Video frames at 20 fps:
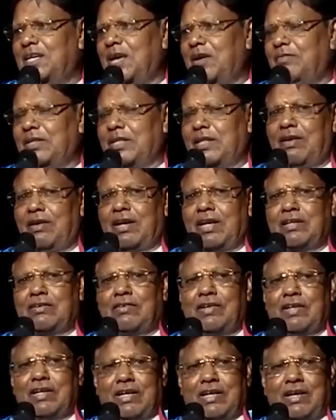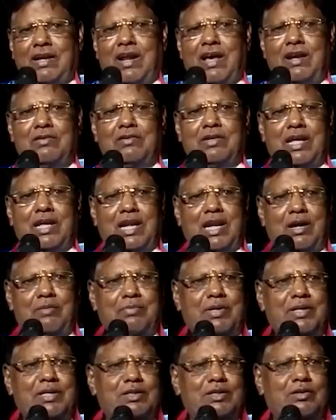ఏ విధమైనటువంటి విఘ్నాలు
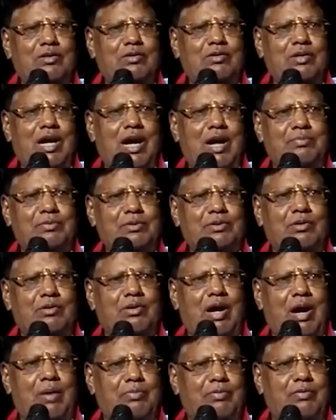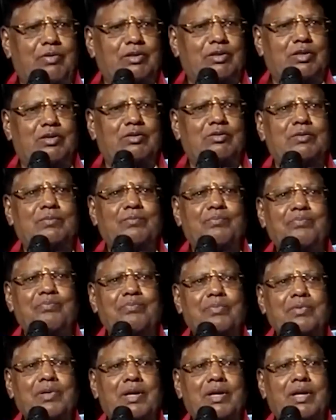నిలాప నిందులు ఆపతలు అపవాదులు
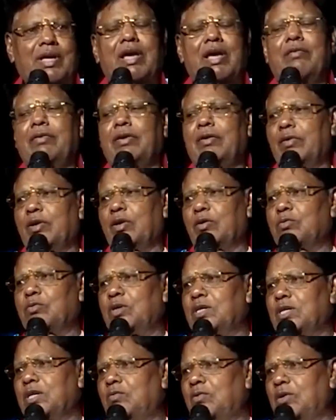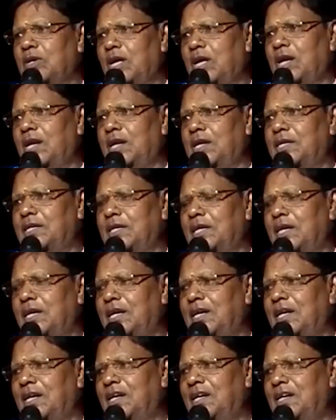ఏమీ ఉండకుండా ఉండాలంటే
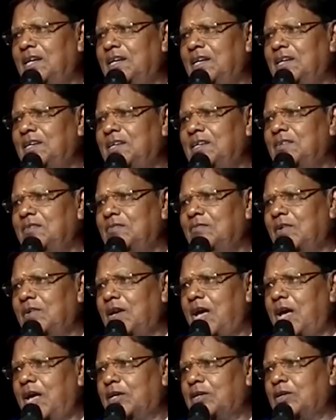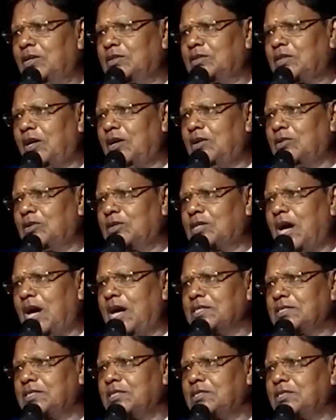వినాయకుని తాలూకు
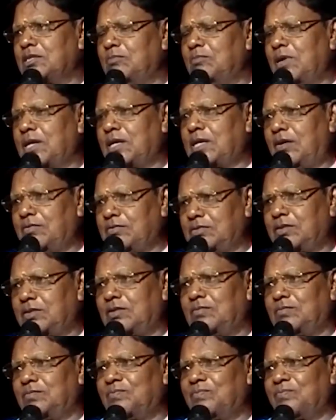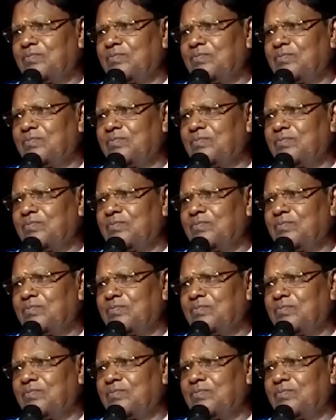ఆశీస్సులు మనకు అవసరం